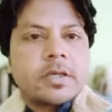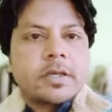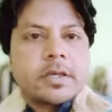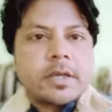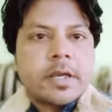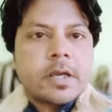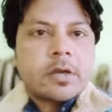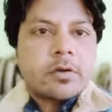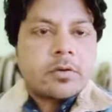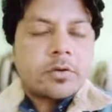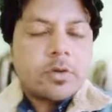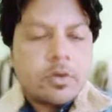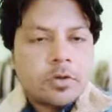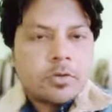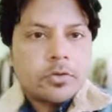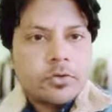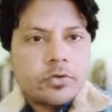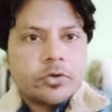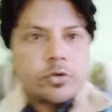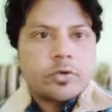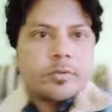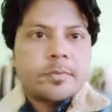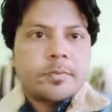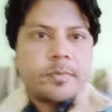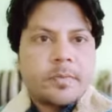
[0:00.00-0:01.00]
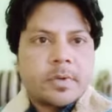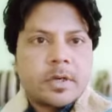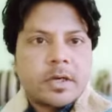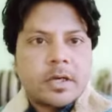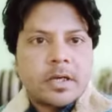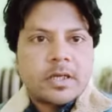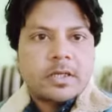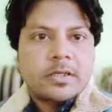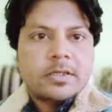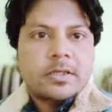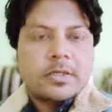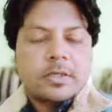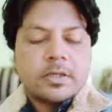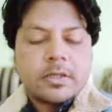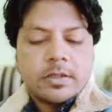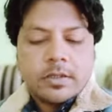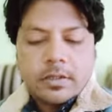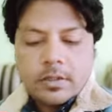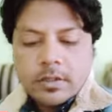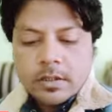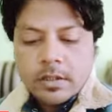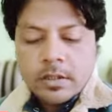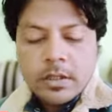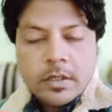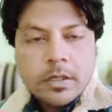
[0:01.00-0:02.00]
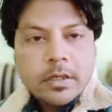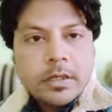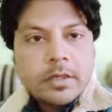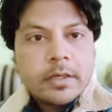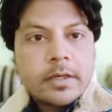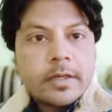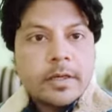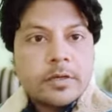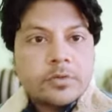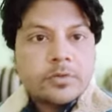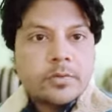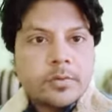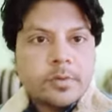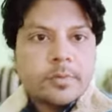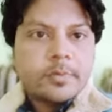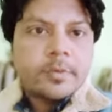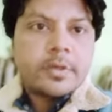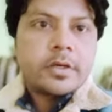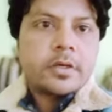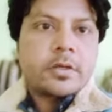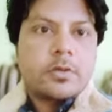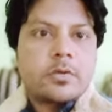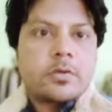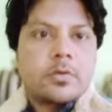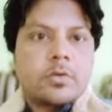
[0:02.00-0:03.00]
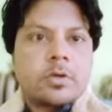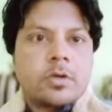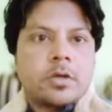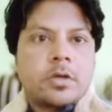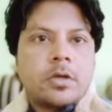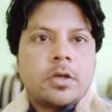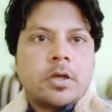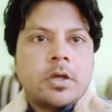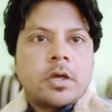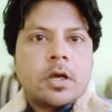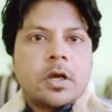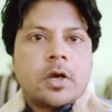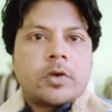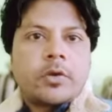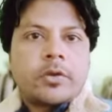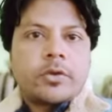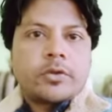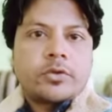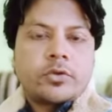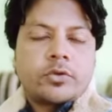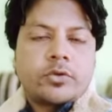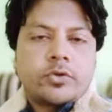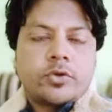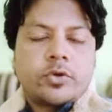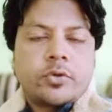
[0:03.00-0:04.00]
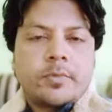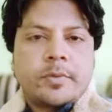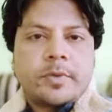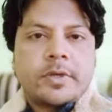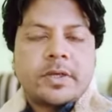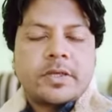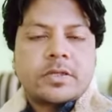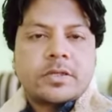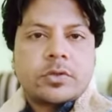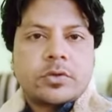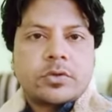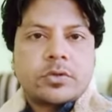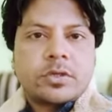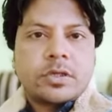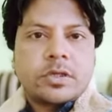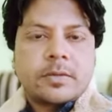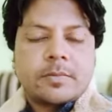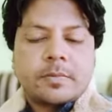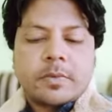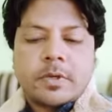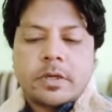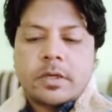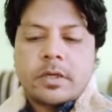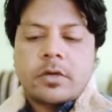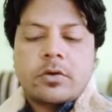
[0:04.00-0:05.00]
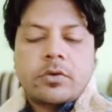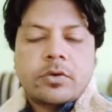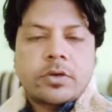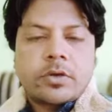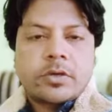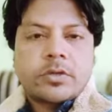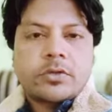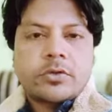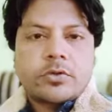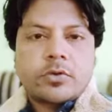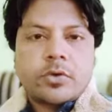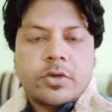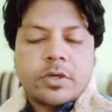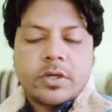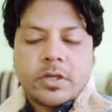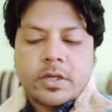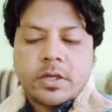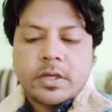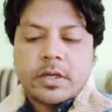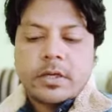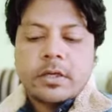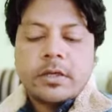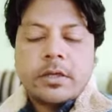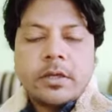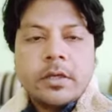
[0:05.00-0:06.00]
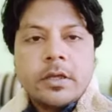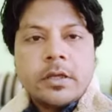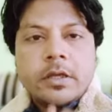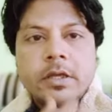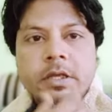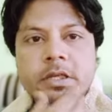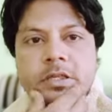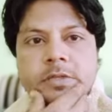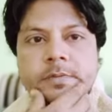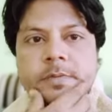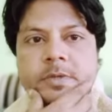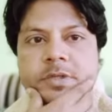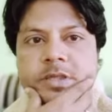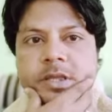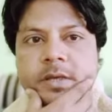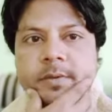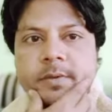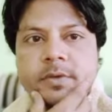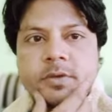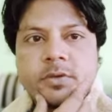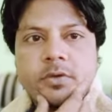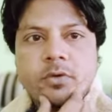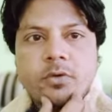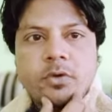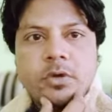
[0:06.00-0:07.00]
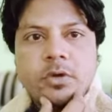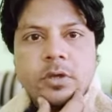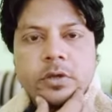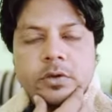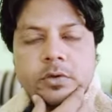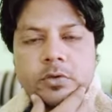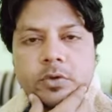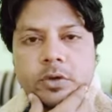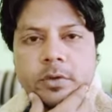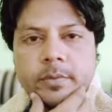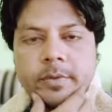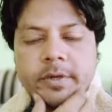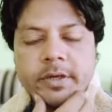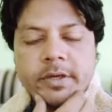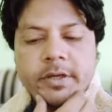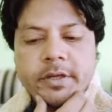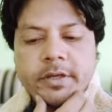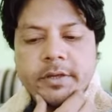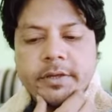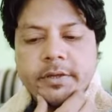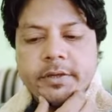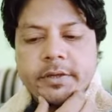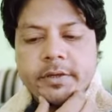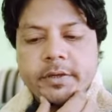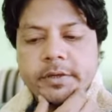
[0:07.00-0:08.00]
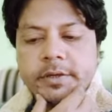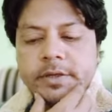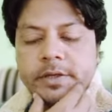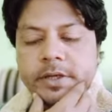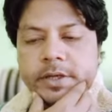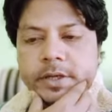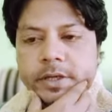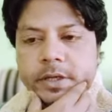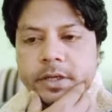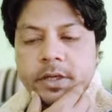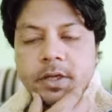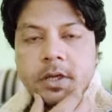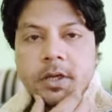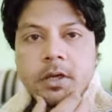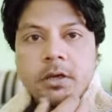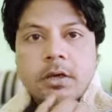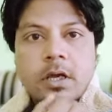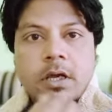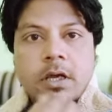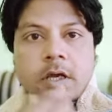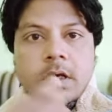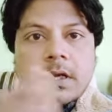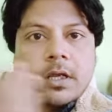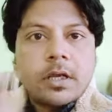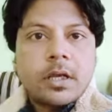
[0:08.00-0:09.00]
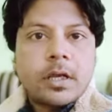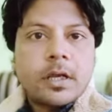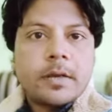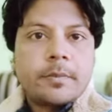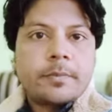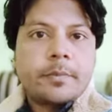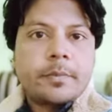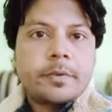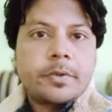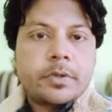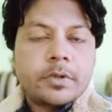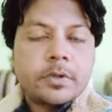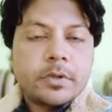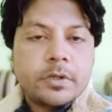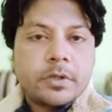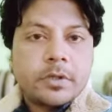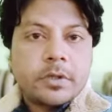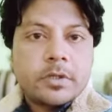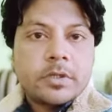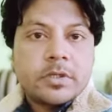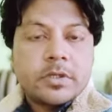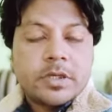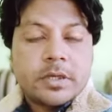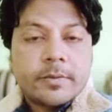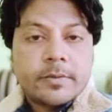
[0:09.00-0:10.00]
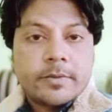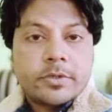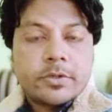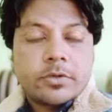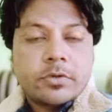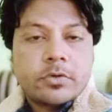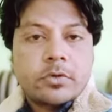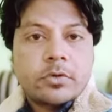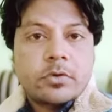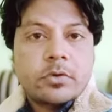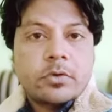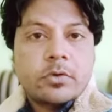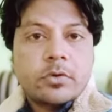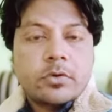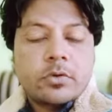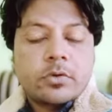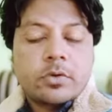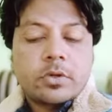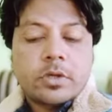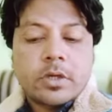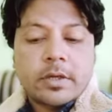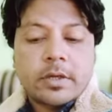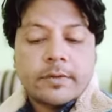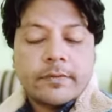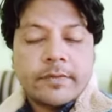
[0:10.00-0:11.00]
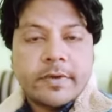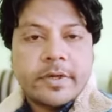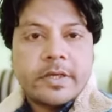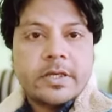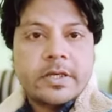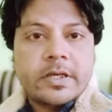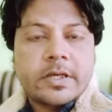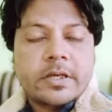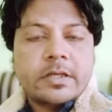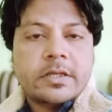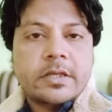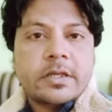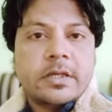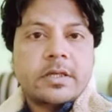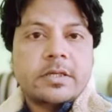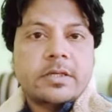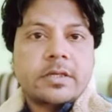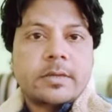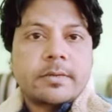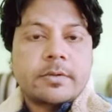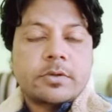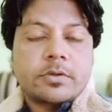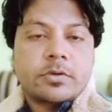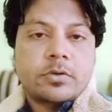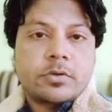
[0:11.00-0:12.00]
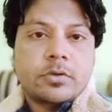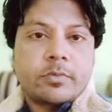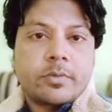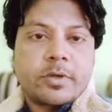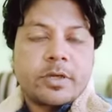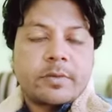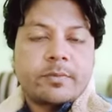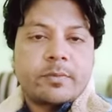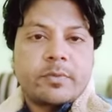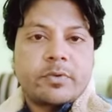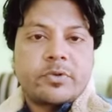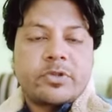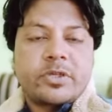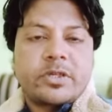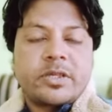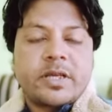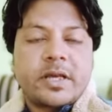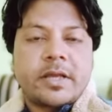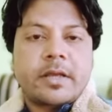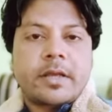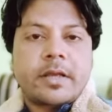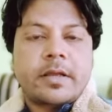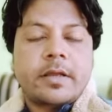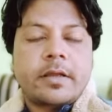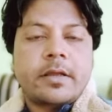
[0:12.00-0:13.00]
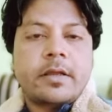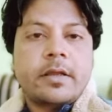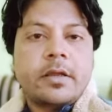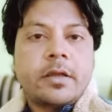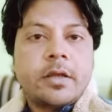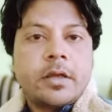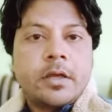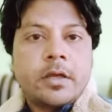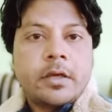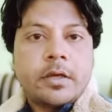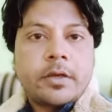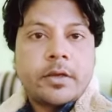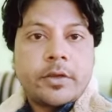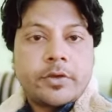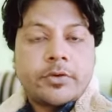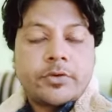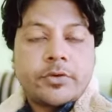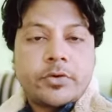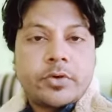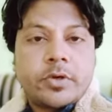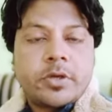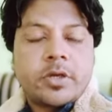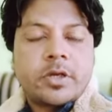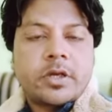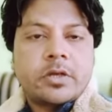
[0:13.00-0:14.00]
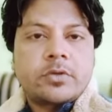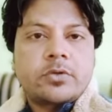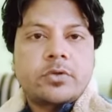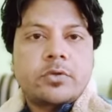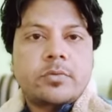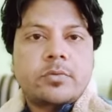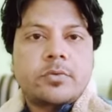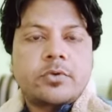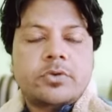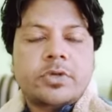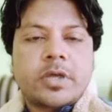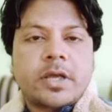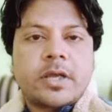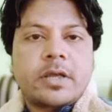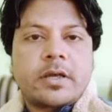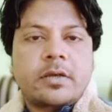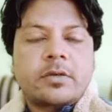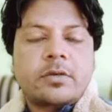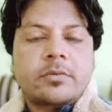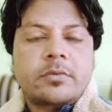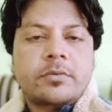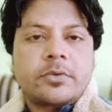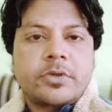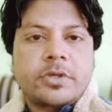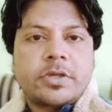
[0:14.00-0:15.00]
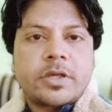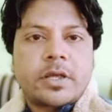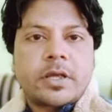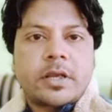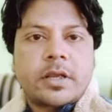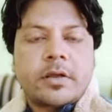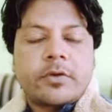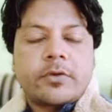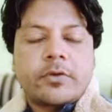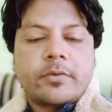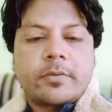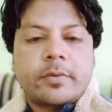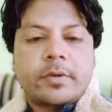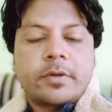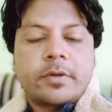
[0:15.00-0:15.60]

आया हूँ और जॉब आज नया जॉब अपडेट करूँगा और ये जो जॉब है सऊदी अरब का है और रेस्टोरेंट का है इसमें सर्विस क्रो का रिक्वायरमेंट है ठीक है अगर आप सर्विस क्रो का वेट कर रहे थे कि सर्विस क्रो में मुझे जाना है रेस्टोरेंट का जॉब कुछ आएगा तो मुझे जाना है उसमें